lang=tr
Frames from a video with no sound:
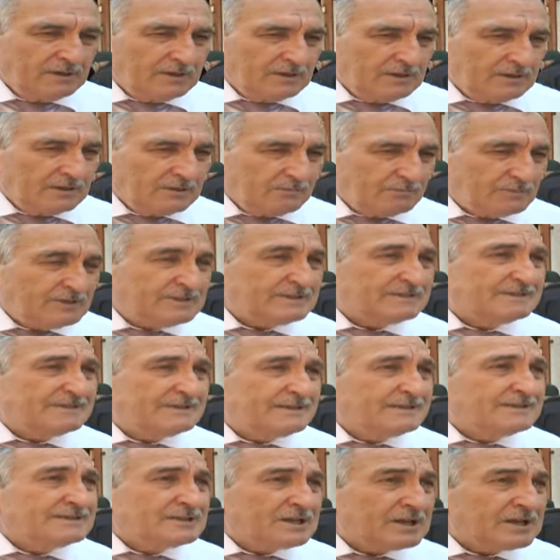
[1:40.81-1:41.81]
e,
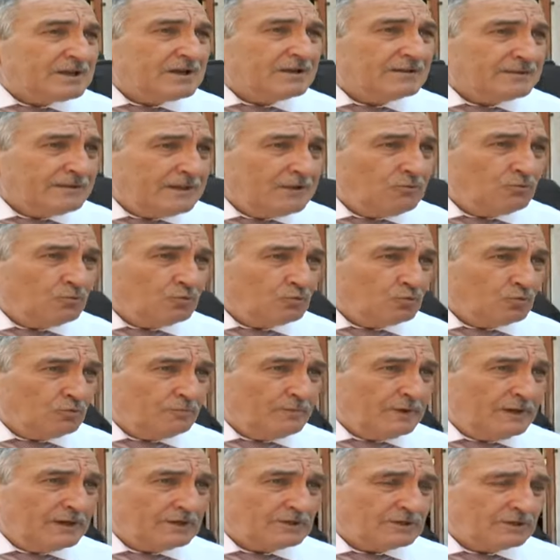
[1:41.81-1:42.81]
pislik cerahattan
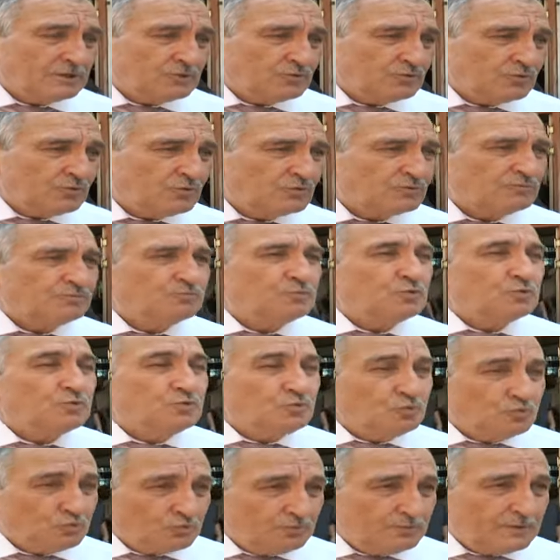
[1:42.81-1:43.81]
kurtulmaya çalışıyoruz.
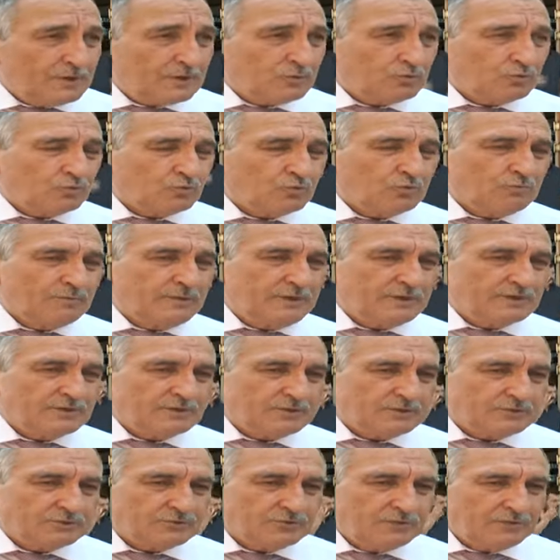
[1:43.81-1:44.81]
Bütün kurumlar kurtulmaya
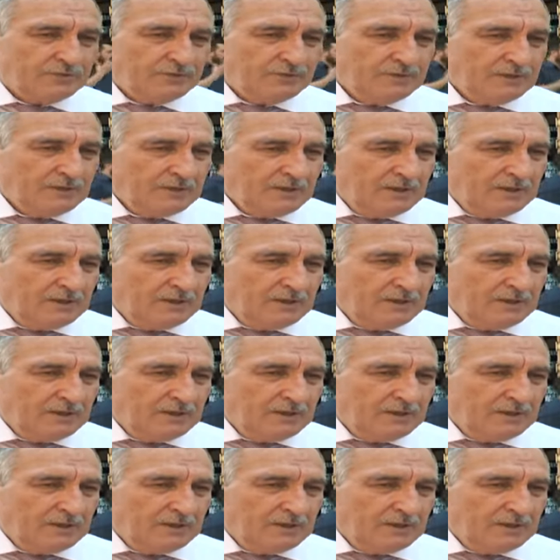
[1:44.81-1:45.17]
çalışıyor.